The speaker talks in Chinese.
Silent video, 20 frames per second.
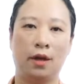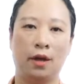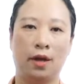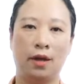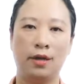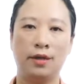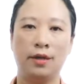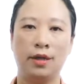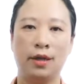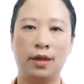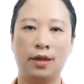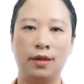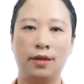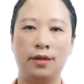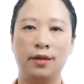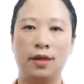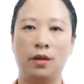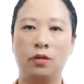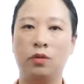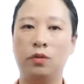而且
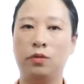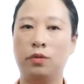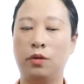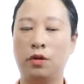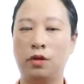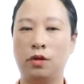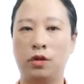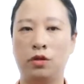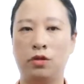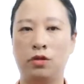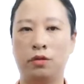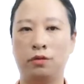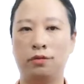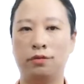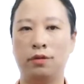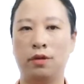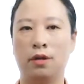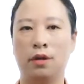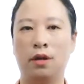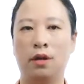在突破之
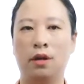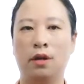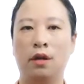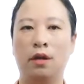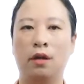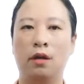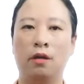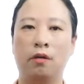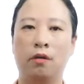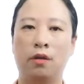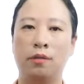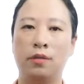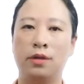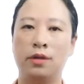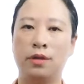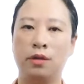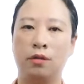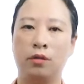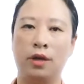中，我们既